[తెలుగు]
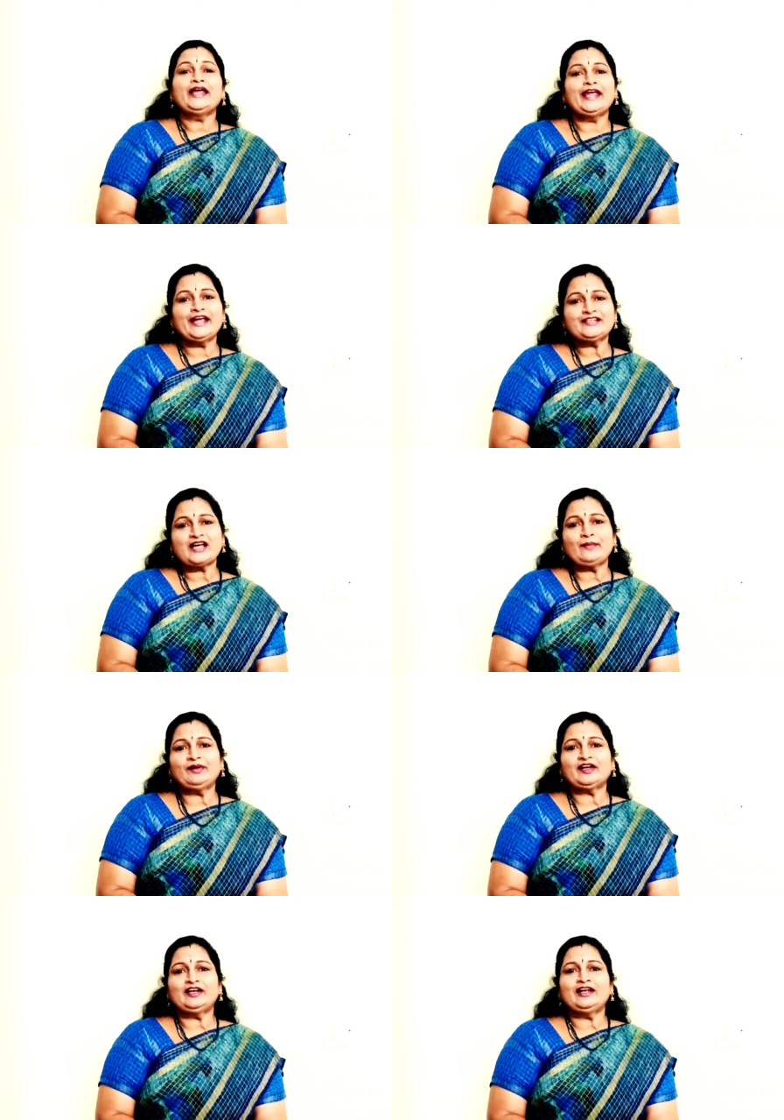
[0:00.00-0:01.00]
ఏ
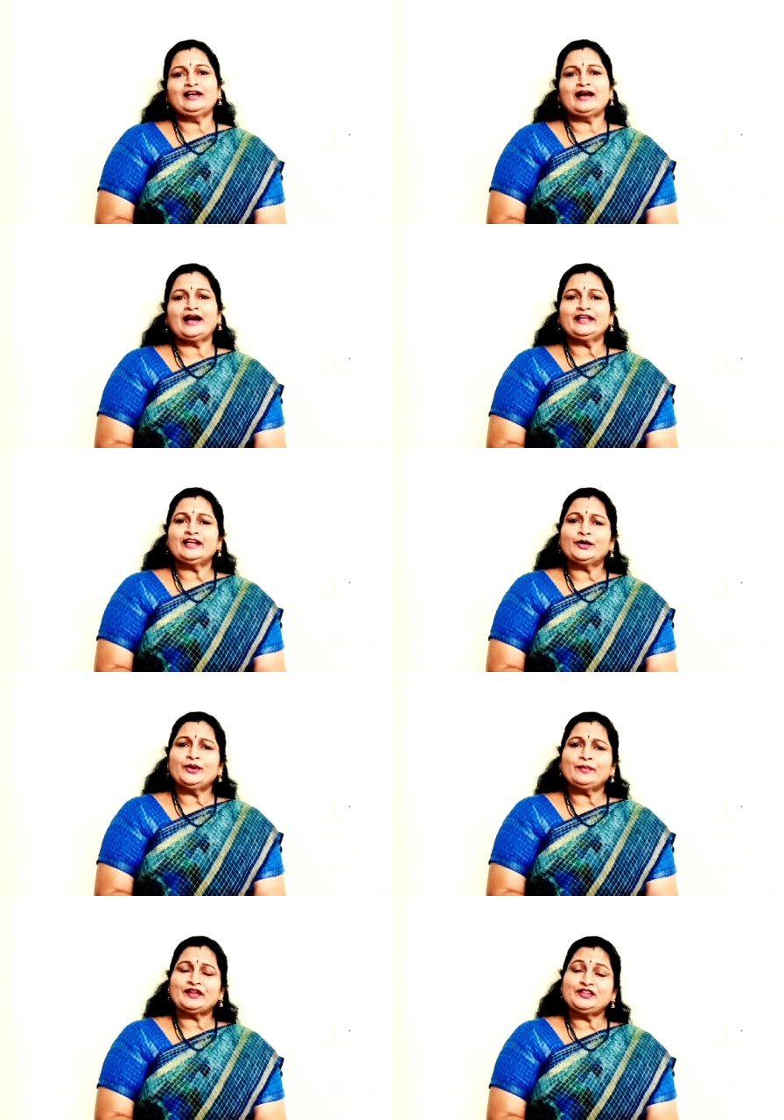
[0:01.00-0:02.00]
షాప్లకు వెళ్ళాలి అడిగినా
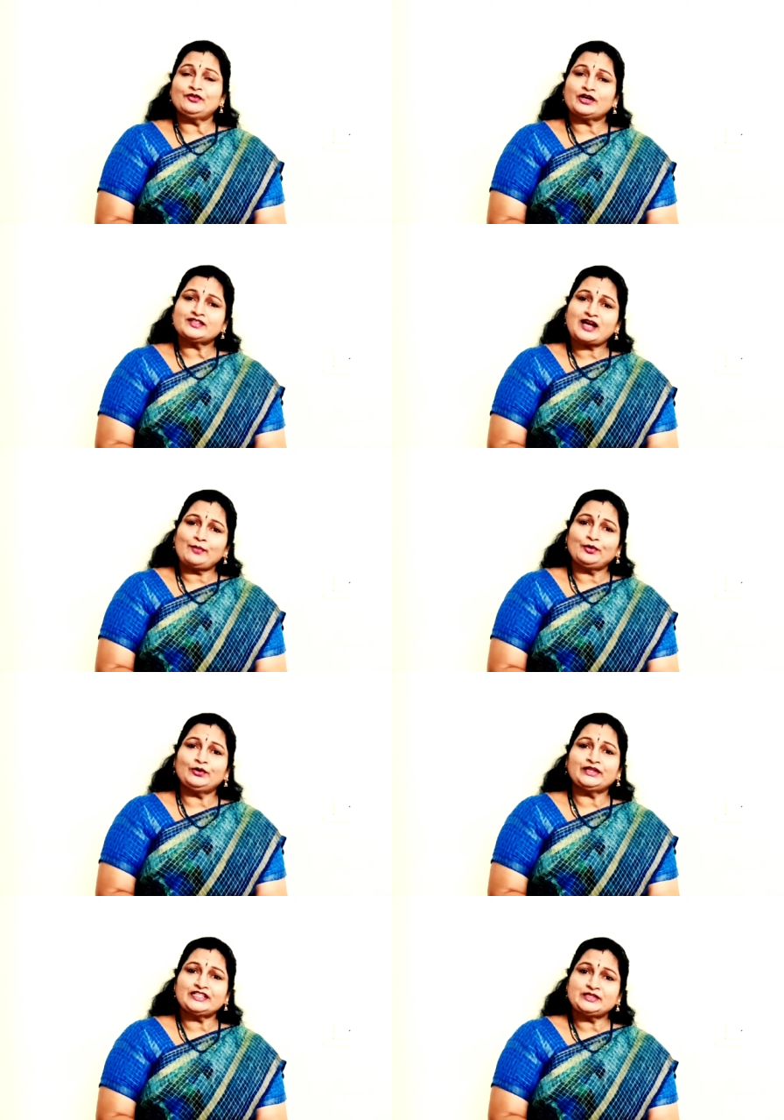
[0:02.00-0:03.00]
కూడా ప్రతి ఒక్క షాప్లో
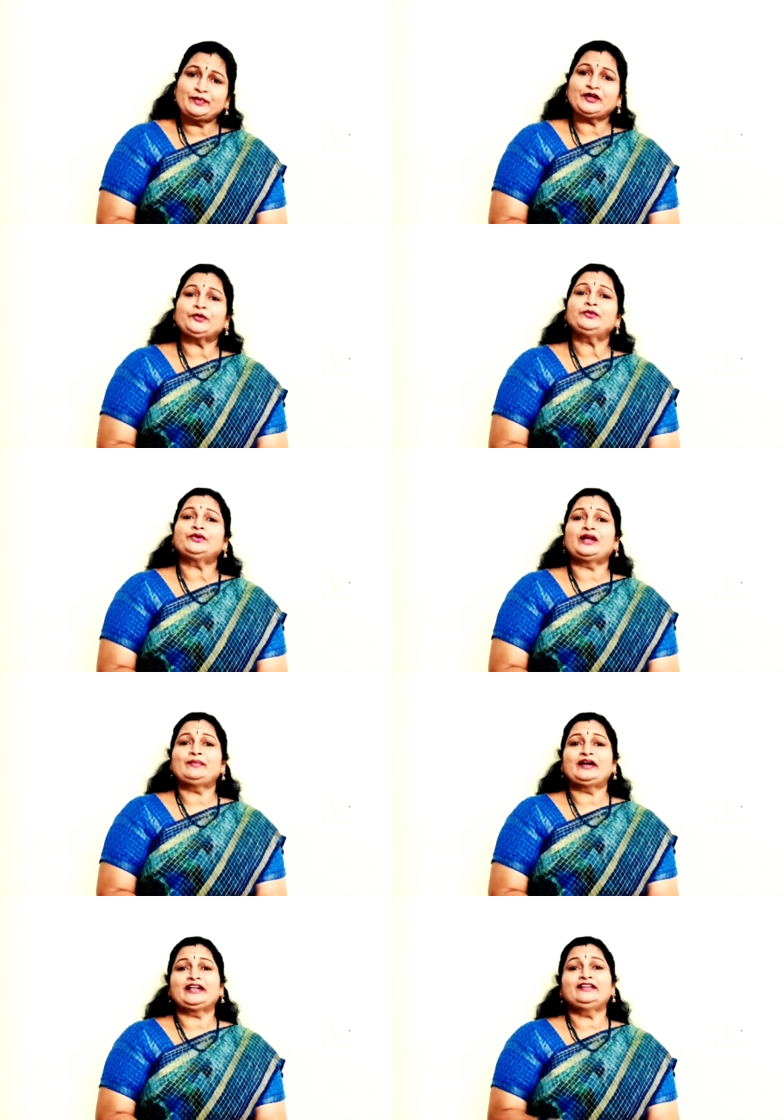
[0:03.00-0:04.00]
తెచ్చి పెట్టుకుంటున్నారు
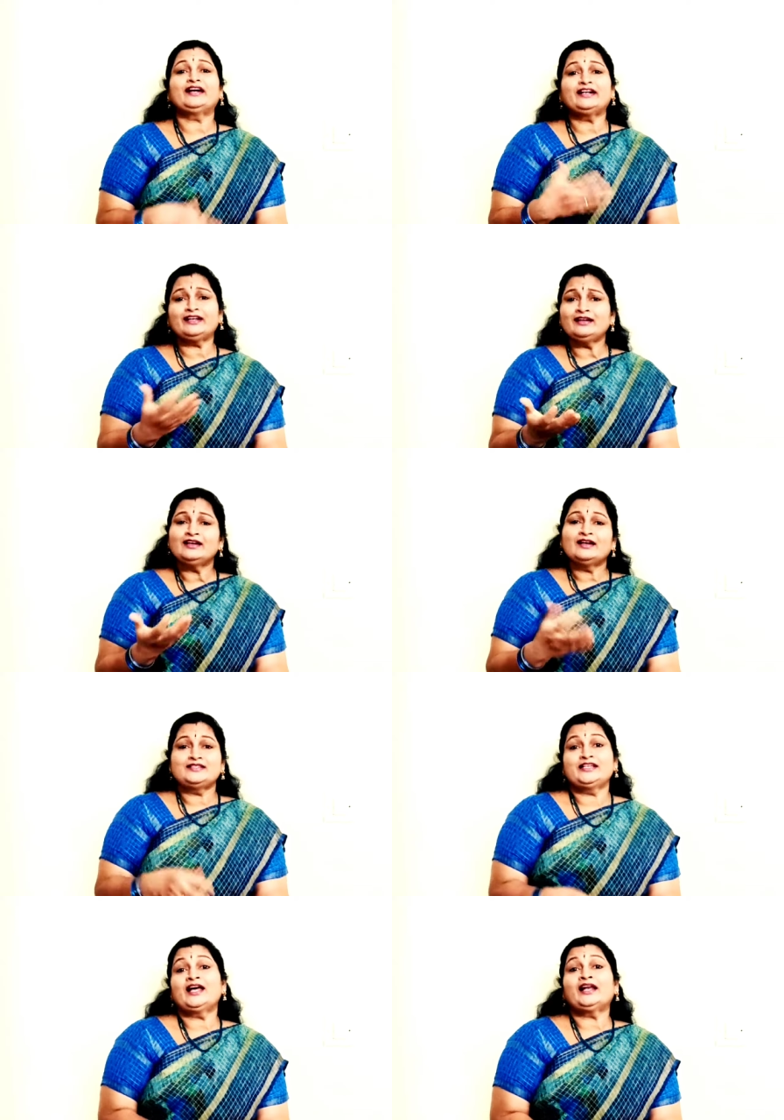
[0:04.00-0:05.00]
అనమాట ఎందుకంటే
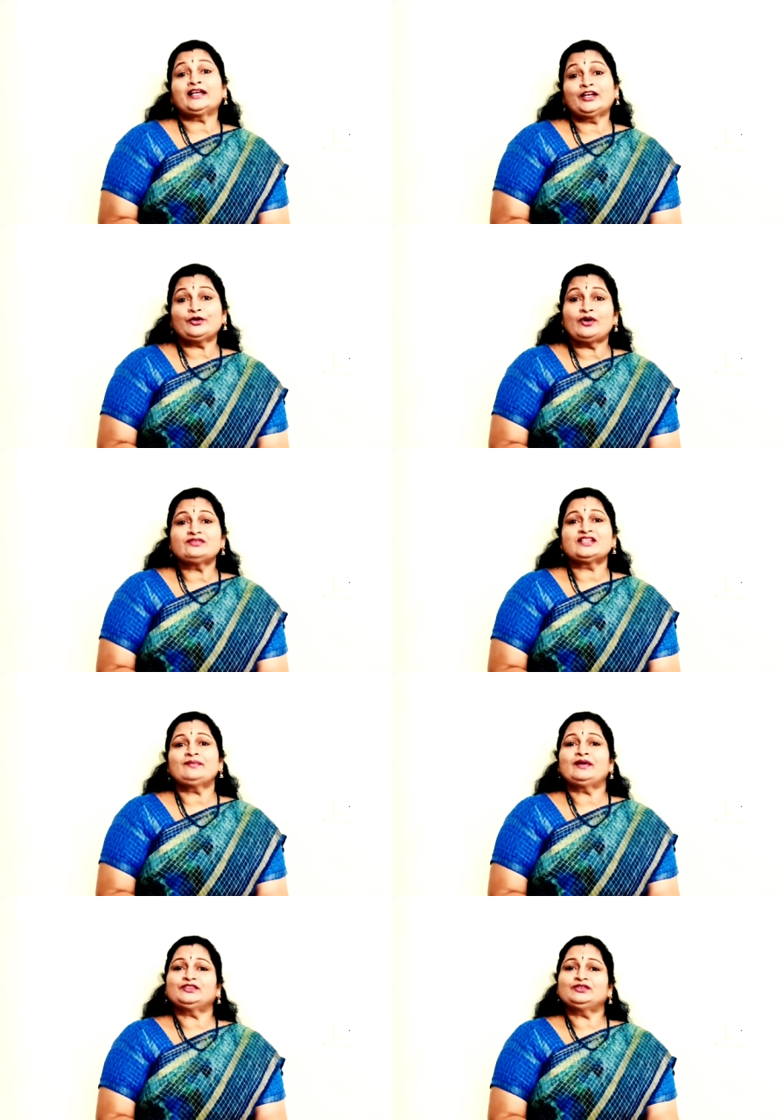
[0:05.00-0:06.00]
జనాలకు ఎక్కువ
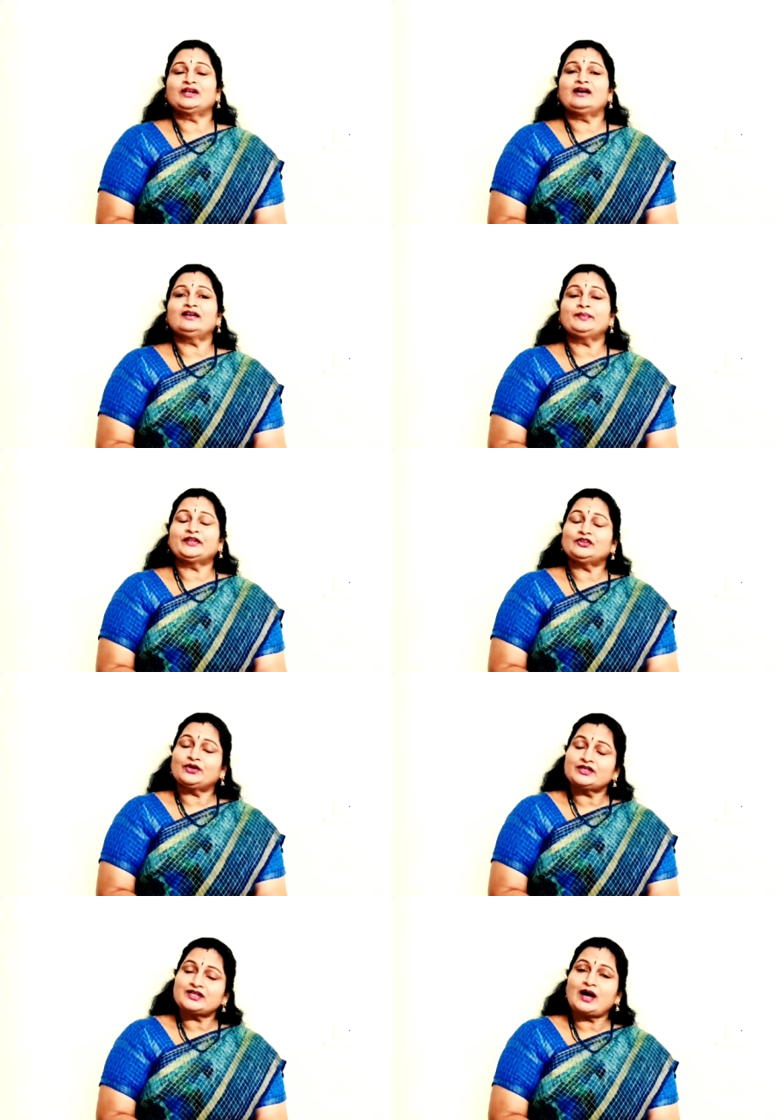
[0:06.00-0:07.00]
అవసరం పడుతుంది కాబట్టి ప్రతి
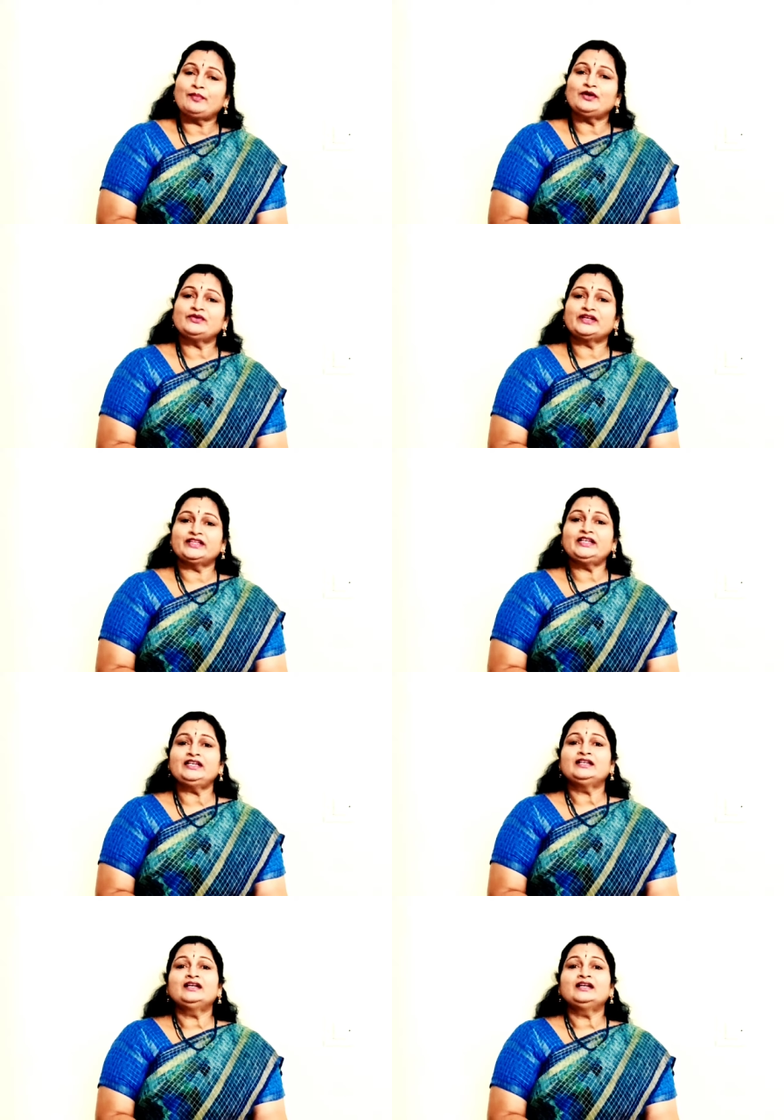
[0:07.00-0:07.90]
ఒక్క షాప్లో ఉంటుంది